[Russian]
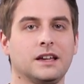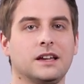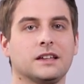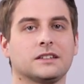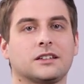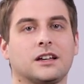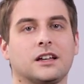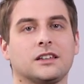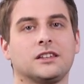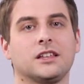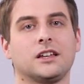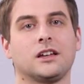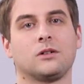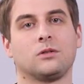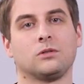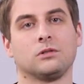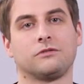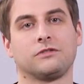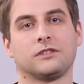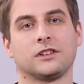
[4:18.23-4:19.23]
SHD
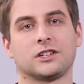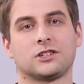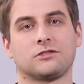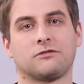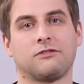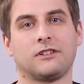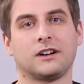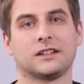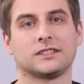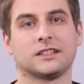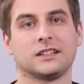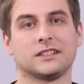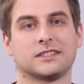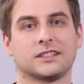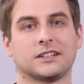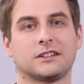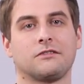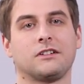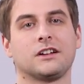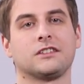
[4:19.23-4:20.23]
All Flash Fast
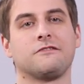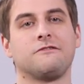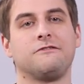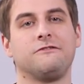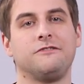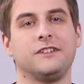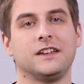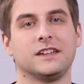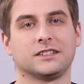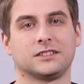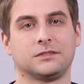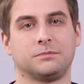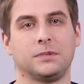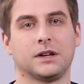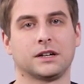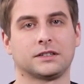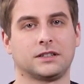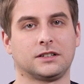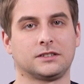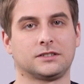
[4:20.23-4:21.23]
закрывает весь
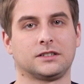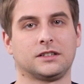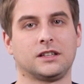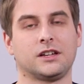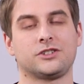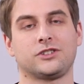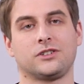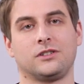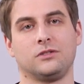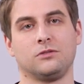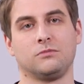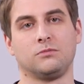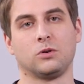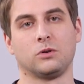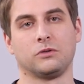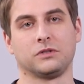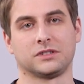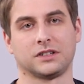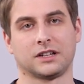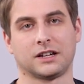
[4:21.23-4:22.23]
спектр задач
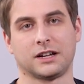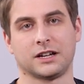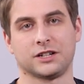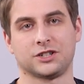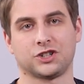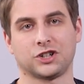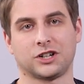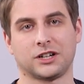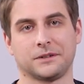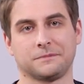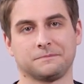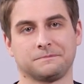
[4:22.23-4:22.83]
любого заказчика.